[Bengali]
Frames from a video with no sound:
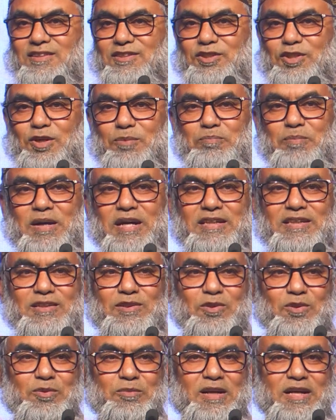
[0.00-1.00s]

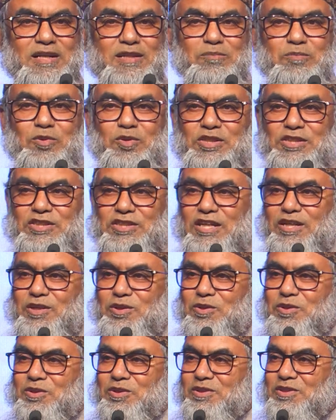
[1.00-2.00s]
সম্মানিত ভাই
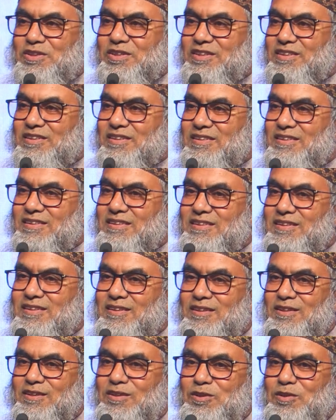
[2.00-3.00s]
পরিচালক
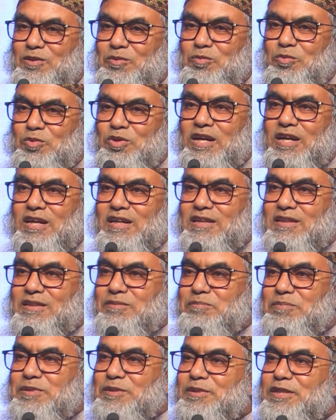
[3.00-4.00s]
মুনার
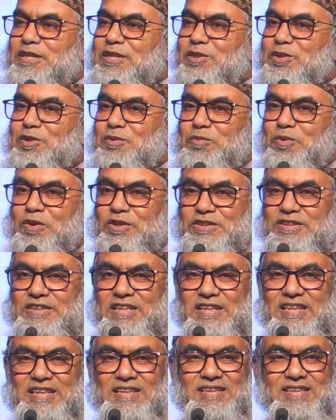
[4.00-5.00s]
বিভিন্ন
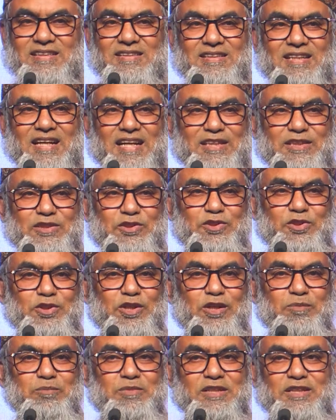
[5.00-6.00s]
পর্যায়ের
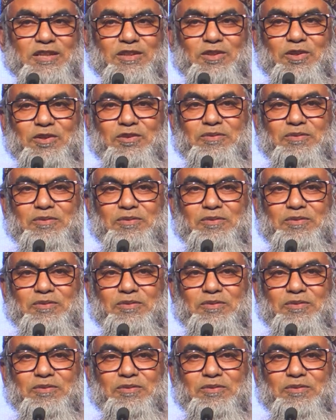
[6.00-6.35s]
দায়িত্বশীল বৃন্দ